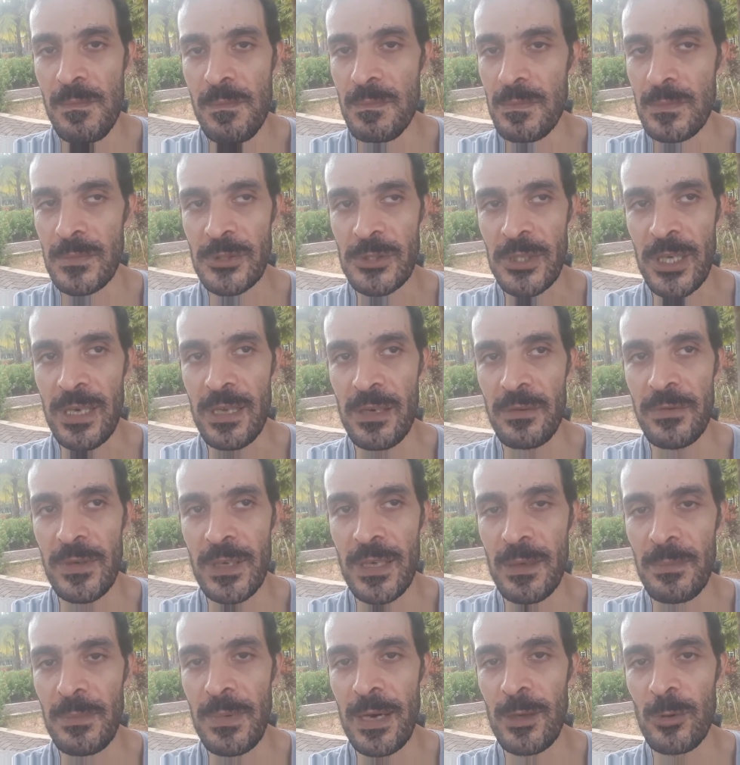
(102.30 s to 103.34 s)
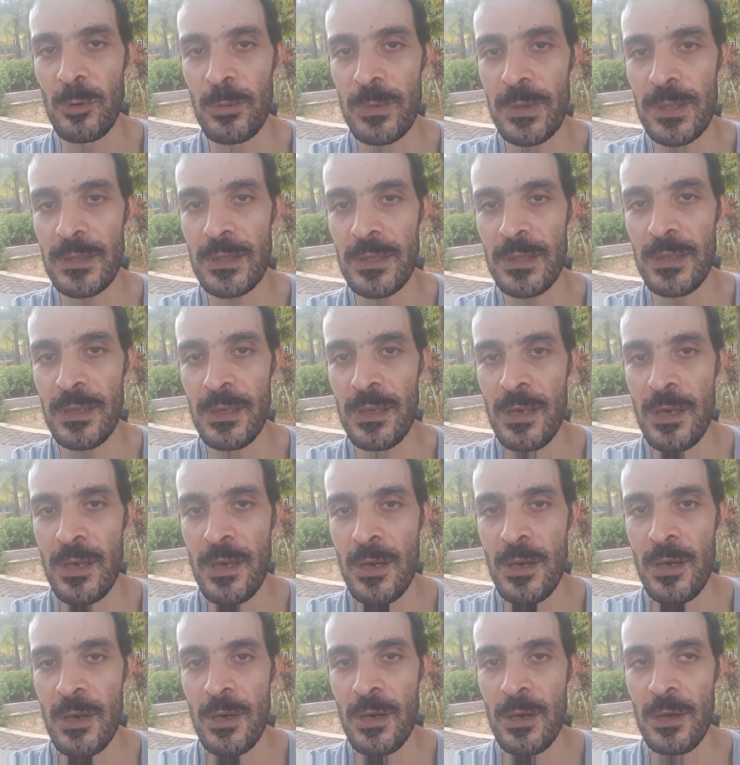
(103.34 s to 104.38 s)
مش عارف انا المعلومه دي
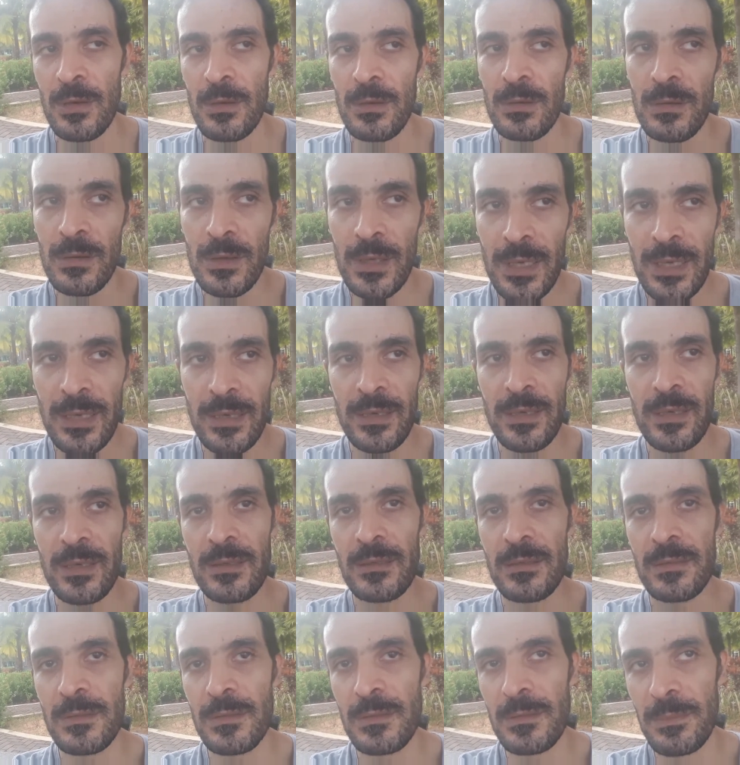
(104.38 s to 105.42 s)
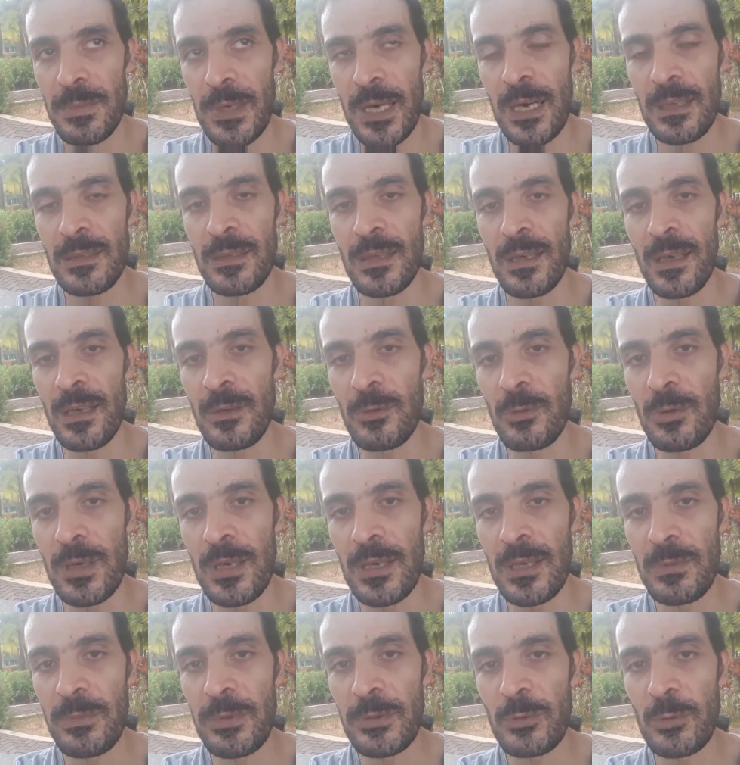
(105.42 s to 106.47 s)
ولكن بعض
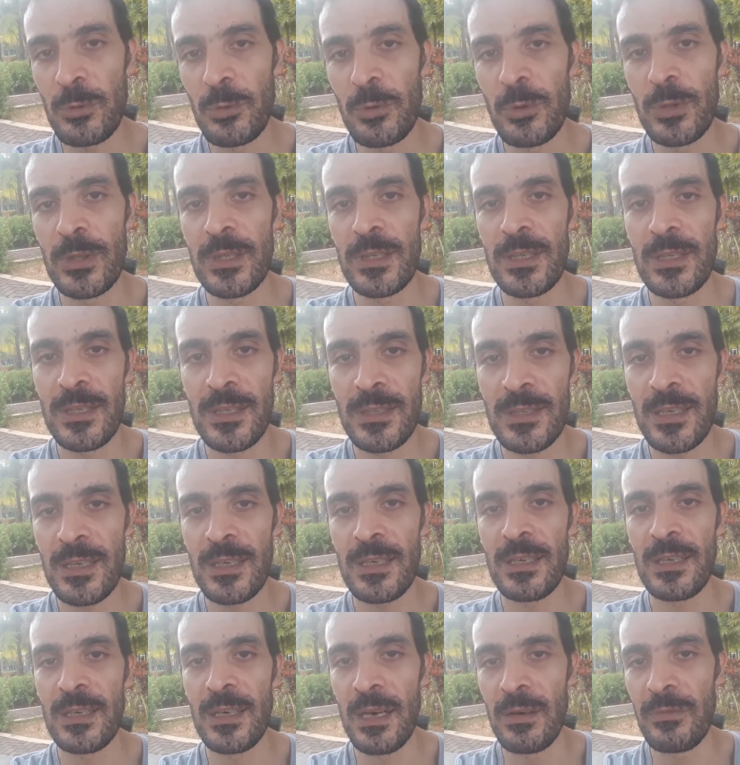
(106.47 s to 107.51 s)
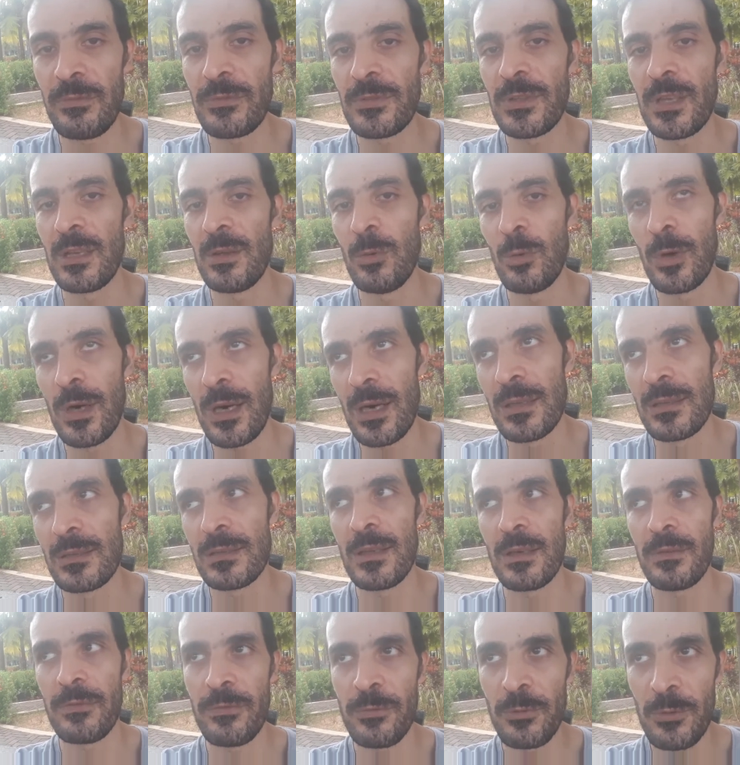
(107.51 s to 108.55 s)
الاقوال بتقول ان ده افضل
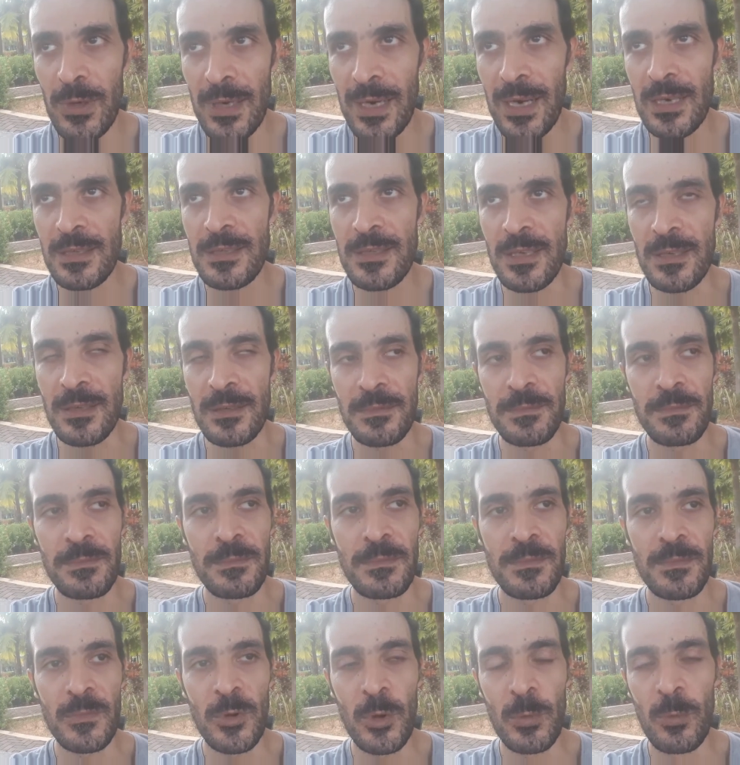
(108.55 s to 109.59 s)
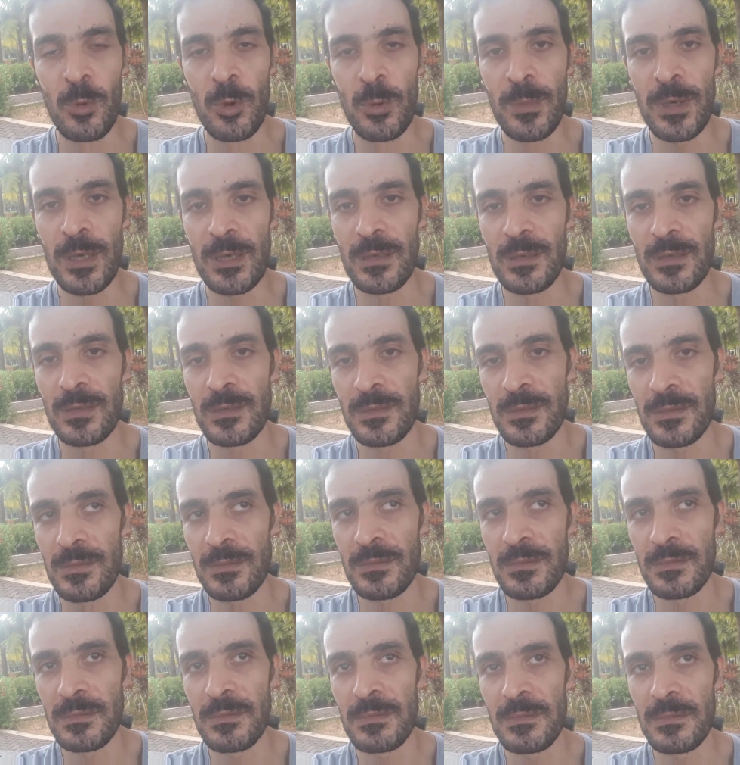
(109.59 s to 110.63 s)
وانضف واحسن عموما
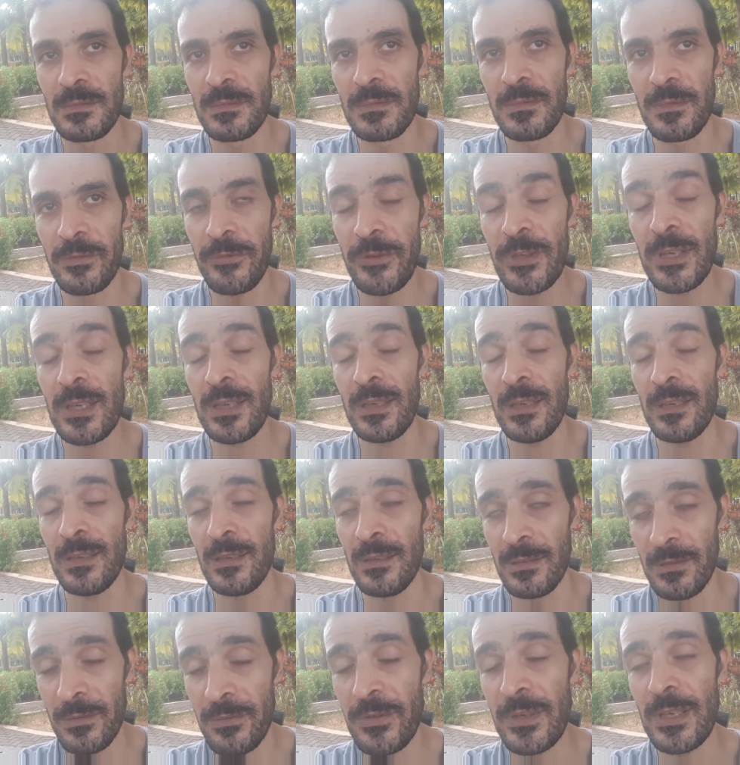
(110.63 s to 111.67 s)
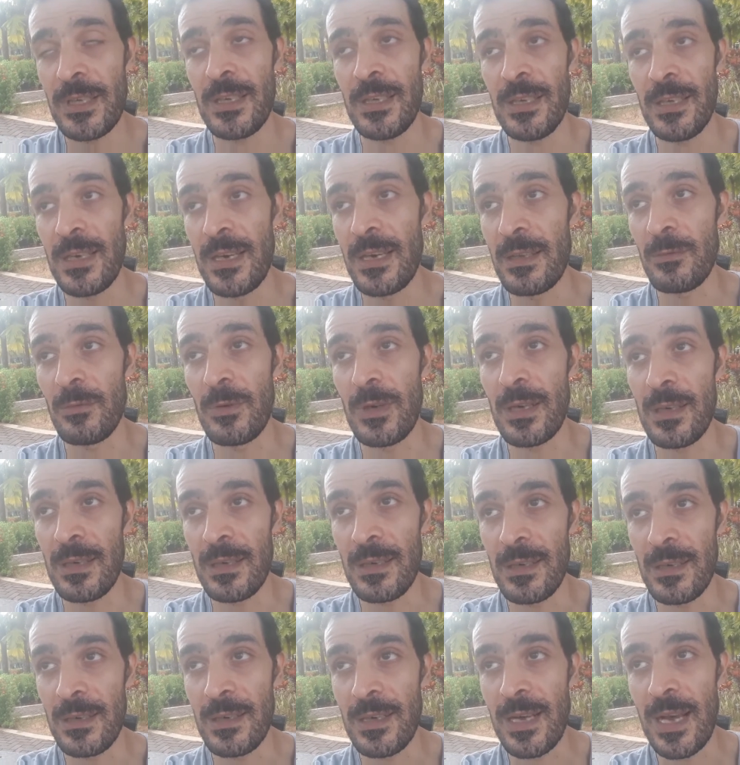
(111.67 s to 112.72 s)
في في
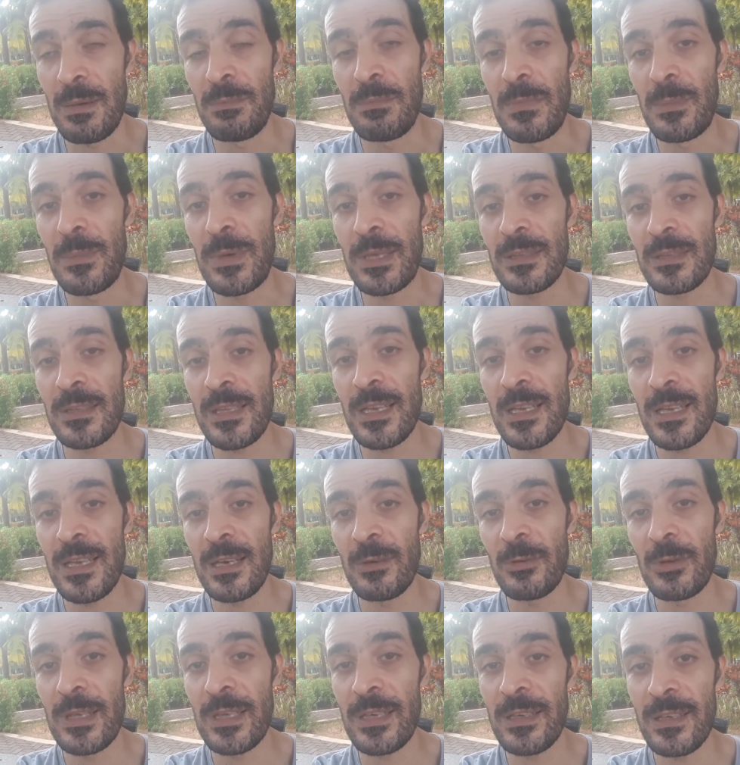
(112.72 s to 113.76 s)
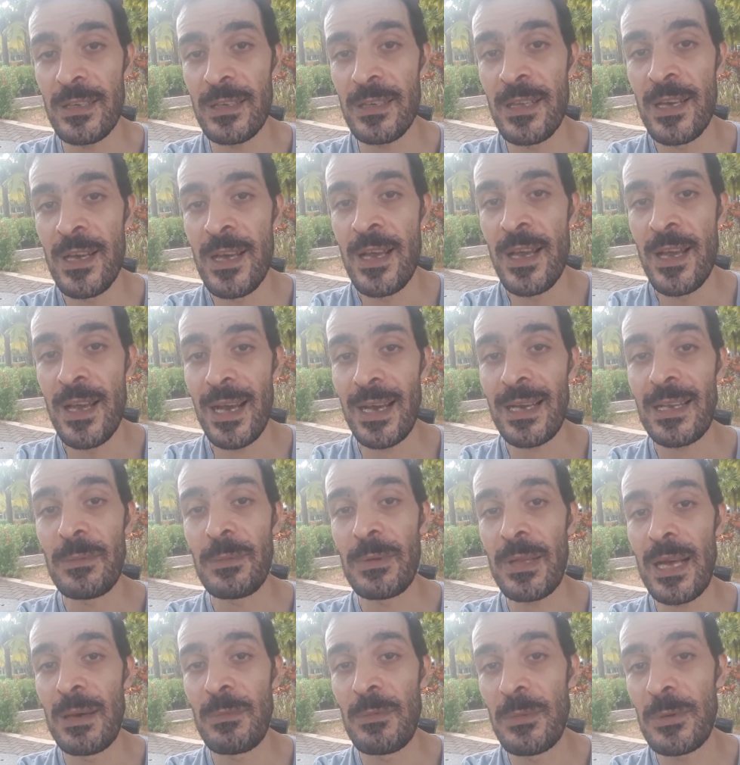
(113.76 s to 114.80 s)
انواع حمامات تانية ولكن اغلب
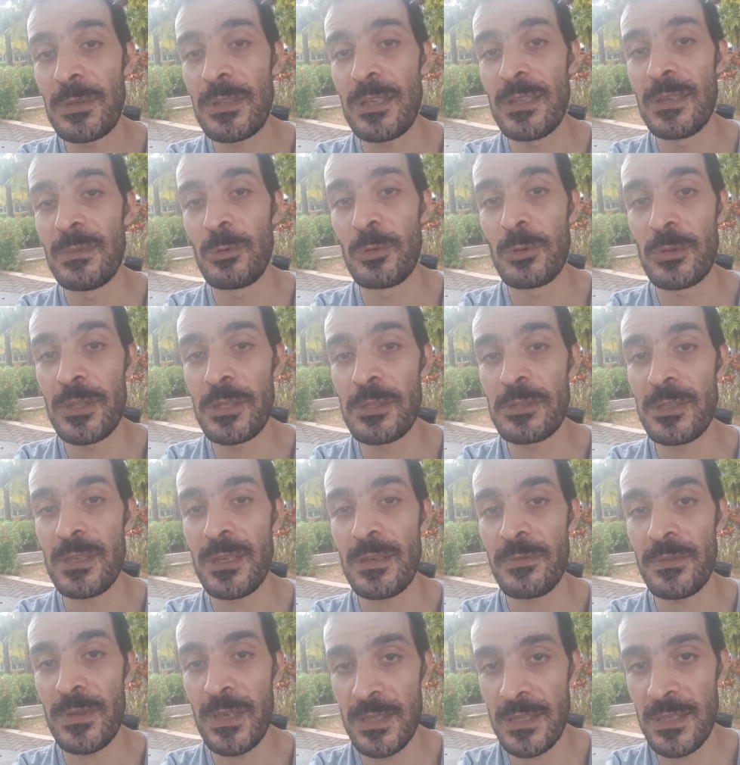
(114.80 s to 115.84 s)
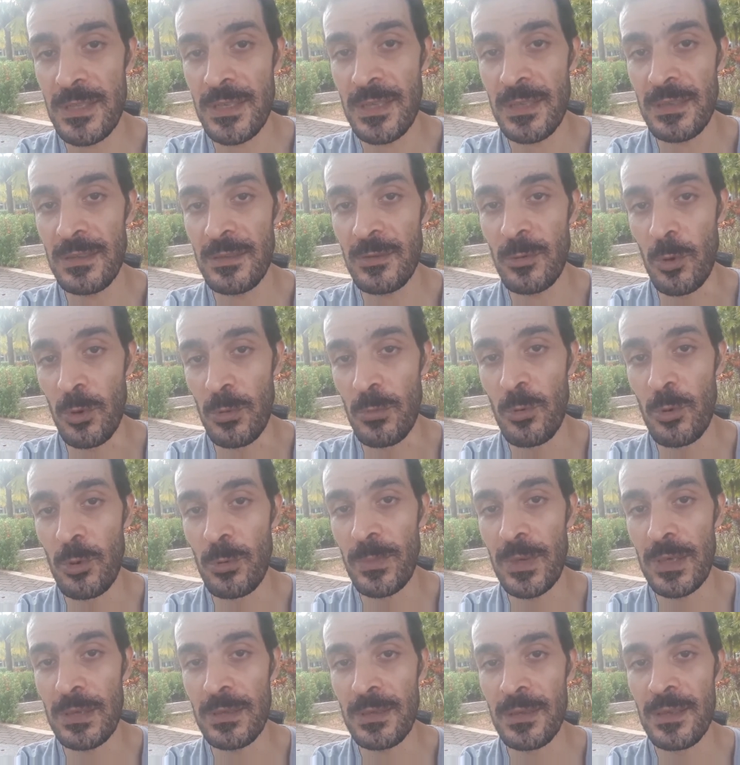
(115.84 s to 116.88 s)
الحمامات اللي منتشره في اسيا
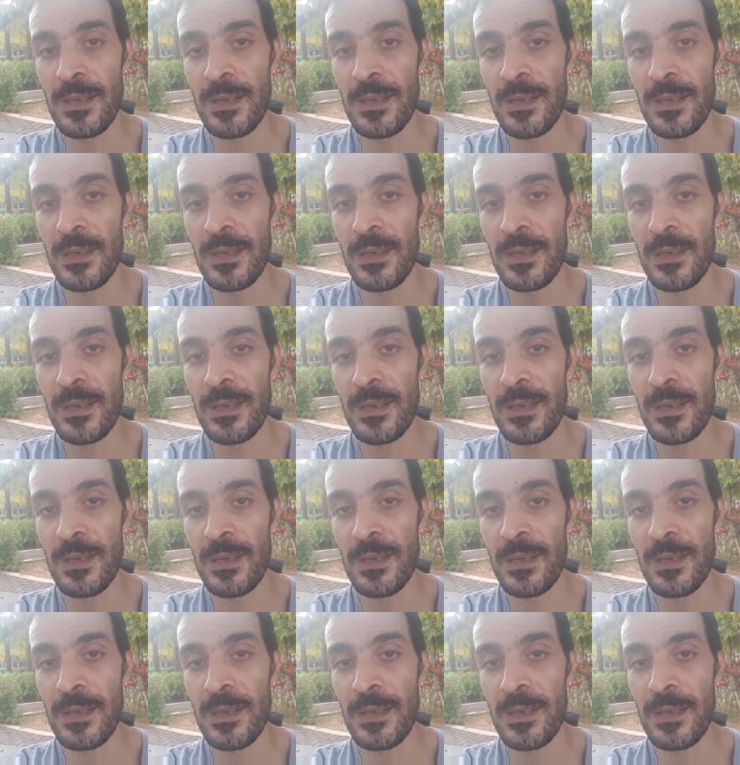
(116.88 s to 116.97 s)
عموما